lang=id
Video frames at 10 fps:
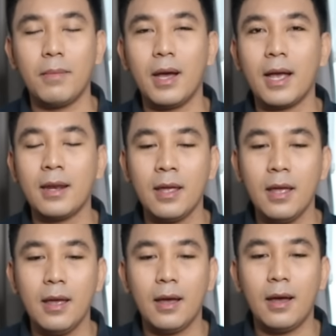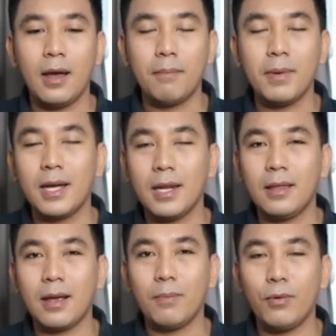Bahkan uh,
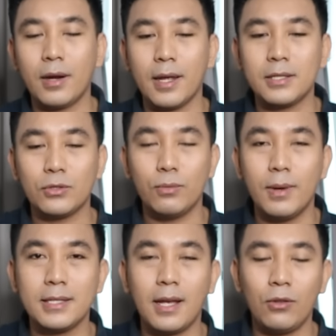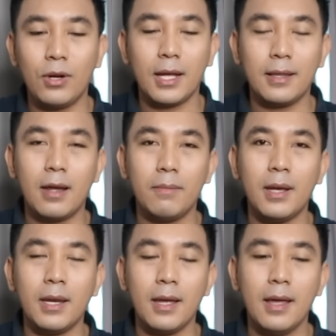mengkritik Kapolres Subang satu dikatakan
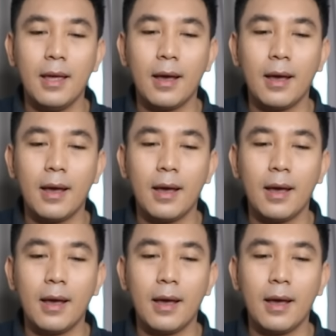begini,